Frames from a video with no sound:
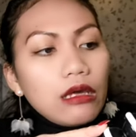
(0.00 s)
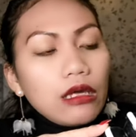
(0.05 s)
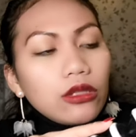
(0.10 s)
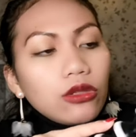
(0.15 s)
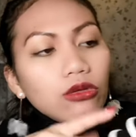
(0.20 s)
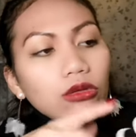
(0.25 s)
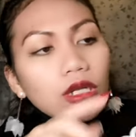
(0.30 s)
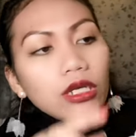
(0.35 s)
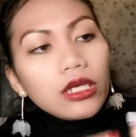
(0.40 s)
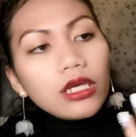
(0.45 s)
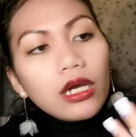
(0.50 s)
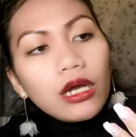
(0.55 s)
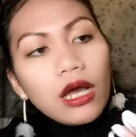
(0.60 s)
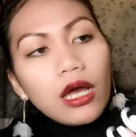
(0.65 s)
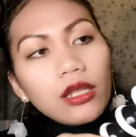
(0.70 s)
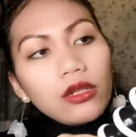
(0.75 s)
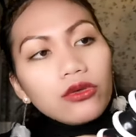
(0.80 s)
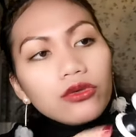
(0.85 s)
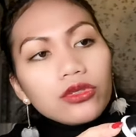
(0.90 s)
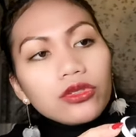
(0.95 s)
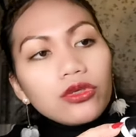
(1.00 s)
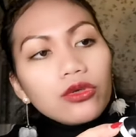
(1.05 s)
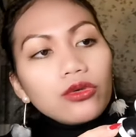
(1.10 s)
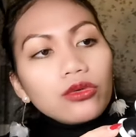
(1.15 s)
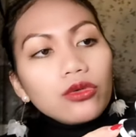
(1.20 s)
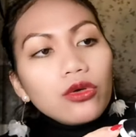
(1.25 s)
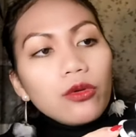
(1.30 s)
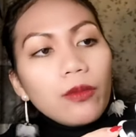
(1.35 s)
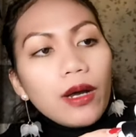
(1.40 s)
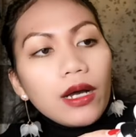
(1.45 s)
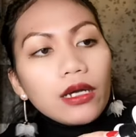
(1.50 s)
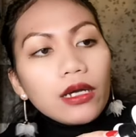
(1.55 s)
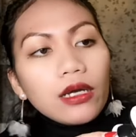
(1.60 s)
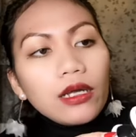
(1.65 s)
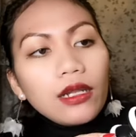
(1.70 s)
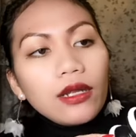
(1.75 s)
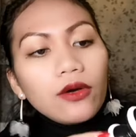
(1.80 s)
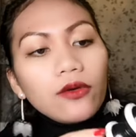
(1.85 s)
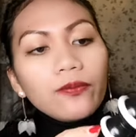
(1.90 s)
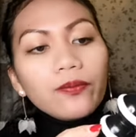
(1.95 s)
Ito lang yung halos yung
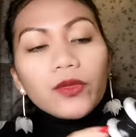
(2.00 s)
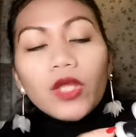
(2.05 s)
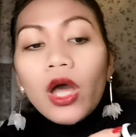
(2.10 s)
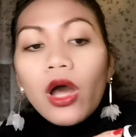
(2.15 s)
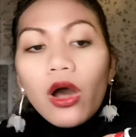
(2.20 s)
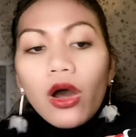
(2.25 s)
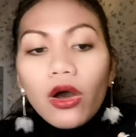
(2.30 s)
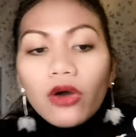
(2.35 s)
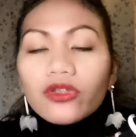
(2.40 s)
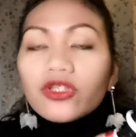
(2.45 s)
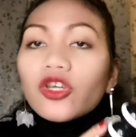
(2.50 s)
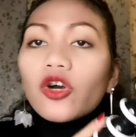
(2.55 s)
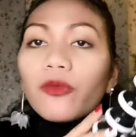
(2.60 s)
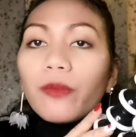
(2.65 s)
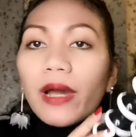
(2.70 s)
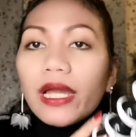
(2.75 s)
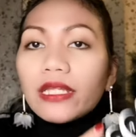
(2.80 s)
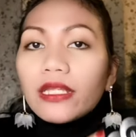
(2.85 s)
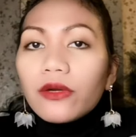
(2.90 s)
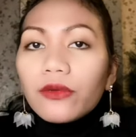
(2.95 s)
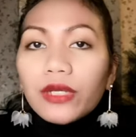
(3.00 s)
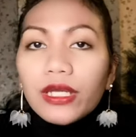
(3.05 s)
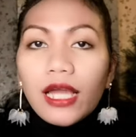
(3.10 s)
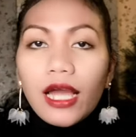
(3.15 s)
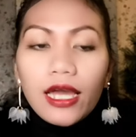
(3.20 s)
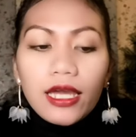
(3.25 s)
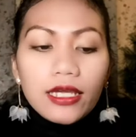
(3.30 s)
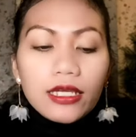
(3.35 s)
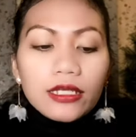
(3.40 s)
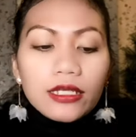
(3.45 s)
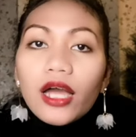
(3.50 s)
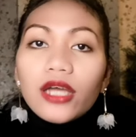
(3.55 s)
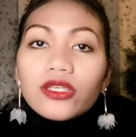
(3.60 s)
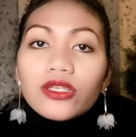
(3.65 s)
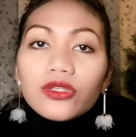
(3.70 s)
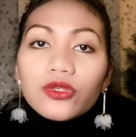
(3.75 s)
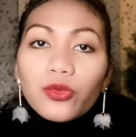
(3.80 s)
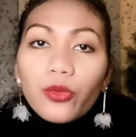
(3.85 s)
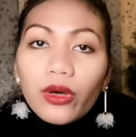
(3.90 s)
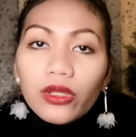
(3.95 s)
gumagalaw. Also, by the way guys, I
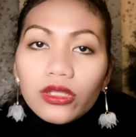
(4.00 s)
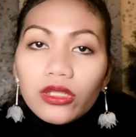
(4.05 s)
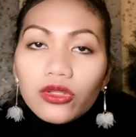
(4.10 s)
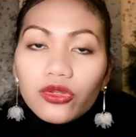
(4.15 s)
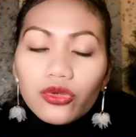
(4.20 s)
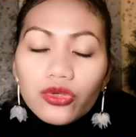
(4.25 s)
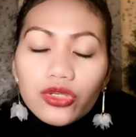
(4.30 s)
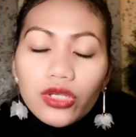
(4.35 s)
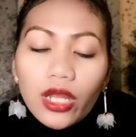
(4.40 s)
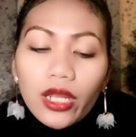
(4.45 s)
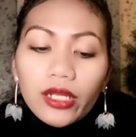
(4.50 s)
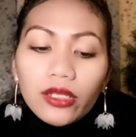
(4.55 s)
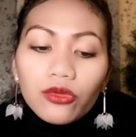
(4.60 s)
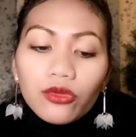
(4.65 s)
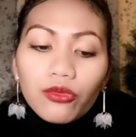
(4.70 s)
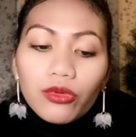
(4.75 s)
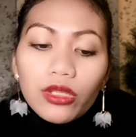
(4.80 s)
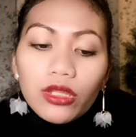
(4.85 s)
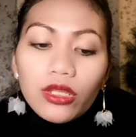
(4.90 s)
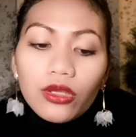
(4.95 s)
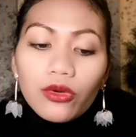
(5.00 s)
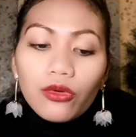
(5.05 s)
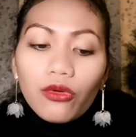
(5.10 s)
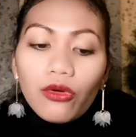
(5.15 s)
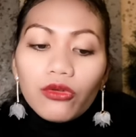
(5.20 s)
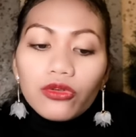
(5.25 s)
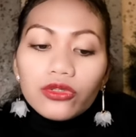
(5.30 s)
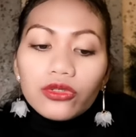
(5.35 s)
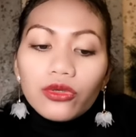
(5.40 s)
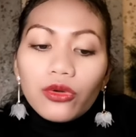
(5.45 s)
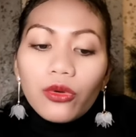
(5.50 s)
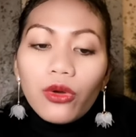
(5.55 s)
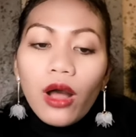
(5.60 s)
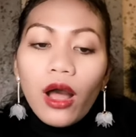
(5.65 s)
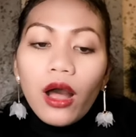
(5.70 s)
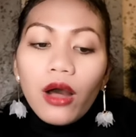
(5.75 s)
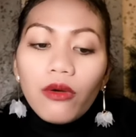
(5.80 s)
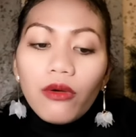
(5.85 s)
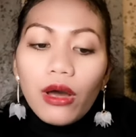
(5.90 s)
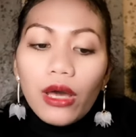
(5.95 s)
just wanted to share it with you also
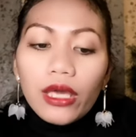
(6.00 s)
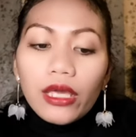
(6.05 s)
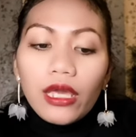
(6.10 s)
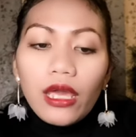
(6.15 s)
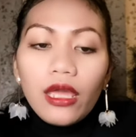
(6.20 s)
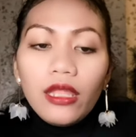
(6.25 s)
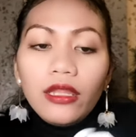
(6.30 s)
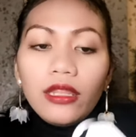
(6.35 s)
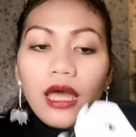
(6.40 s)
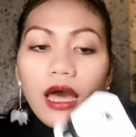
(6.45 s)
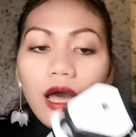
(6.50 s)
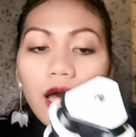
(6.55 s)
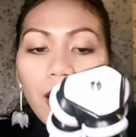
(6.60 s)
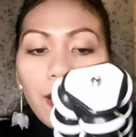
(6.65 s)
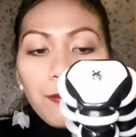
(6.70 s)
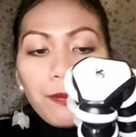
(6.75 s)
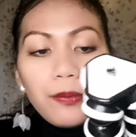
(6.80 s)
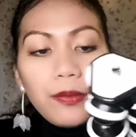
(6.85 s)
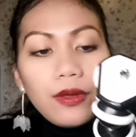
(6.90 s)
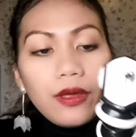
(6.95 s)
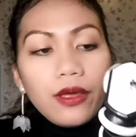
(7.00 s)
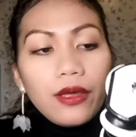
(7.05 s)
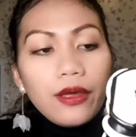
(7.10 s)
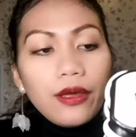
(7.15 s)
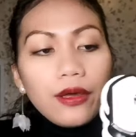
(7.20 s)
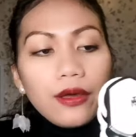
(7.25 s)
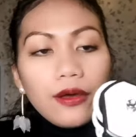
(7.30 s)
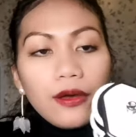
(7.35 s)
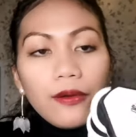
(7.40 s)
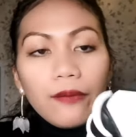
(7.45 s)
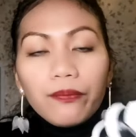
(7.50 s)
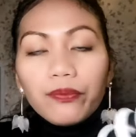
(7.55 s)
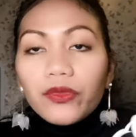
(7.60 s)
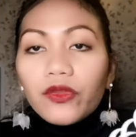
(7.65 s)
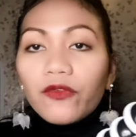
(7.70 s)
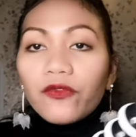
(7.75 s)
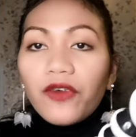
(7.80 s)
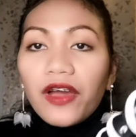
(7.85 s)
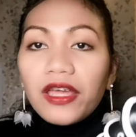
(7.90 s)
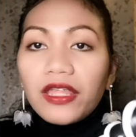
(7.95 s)
how I end up uh,
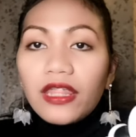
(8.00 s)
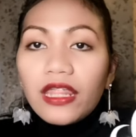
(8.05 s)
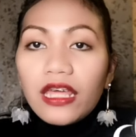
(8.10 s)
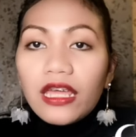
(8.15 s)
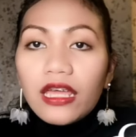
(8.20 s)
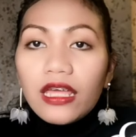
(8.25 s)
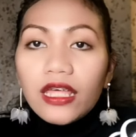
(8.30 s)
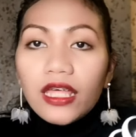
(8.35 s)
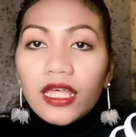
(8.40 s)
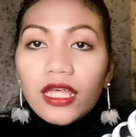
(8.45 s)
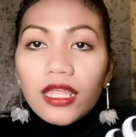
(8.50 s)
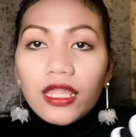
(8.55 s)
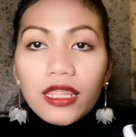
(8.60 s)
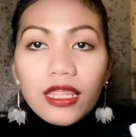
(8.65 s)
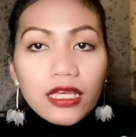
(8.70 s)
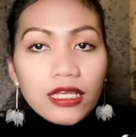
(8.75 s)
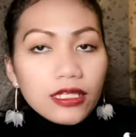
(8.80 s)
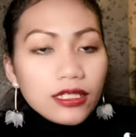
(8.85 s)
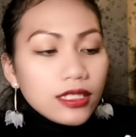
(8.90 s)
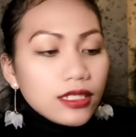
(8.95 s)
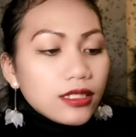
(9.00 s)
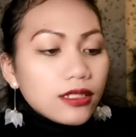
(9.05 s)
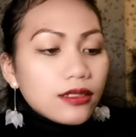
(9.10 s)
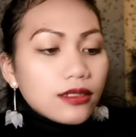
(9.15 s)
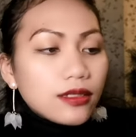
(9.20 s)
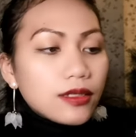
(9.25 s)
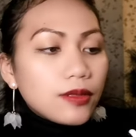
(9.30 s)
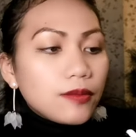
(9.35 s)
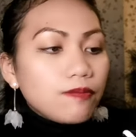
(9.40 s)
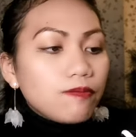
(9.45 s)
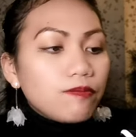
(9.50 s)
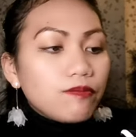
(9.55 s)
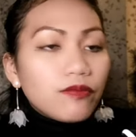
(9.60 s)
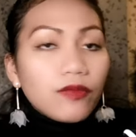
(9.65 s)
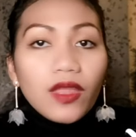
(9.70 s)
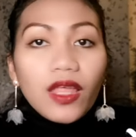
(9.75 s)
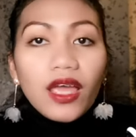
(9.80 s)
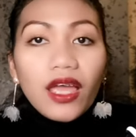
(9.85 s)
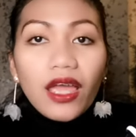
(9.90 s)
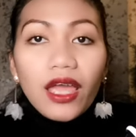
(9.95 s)
finding this
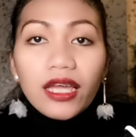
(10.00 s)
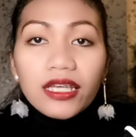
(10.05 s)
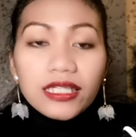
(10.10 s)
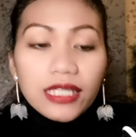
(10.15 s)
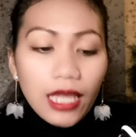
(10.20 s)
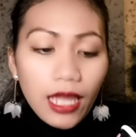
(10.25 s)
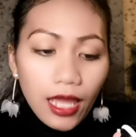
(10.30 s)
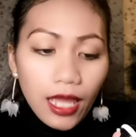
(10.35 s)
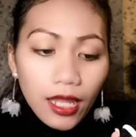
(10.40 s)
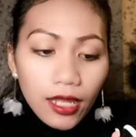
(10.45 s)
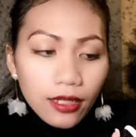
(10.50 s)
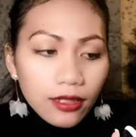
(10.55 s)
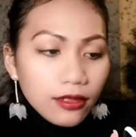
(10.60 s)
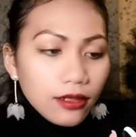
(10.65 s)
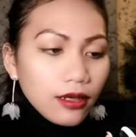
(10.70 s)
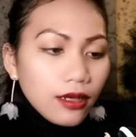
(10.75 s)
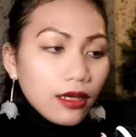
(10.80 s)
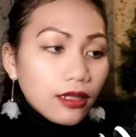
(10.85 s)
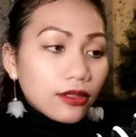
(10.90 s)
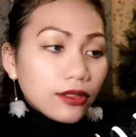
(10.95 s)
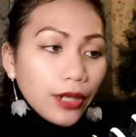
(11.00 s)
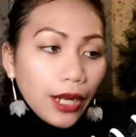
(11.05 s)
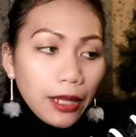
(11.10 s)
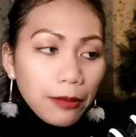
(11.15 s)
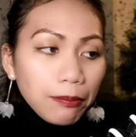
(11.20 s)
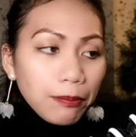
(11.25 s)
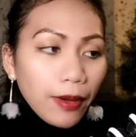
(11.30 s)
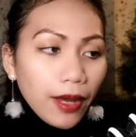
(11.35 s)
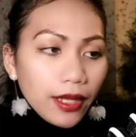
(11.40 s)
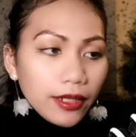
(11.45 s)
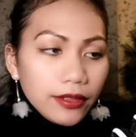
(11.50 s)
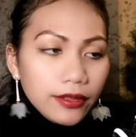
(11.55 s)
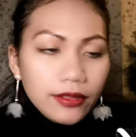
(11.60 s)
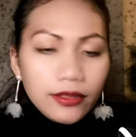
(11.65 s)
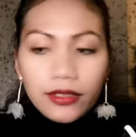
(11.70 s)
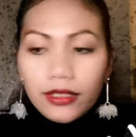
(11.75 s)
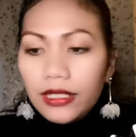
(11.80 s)
XL tripod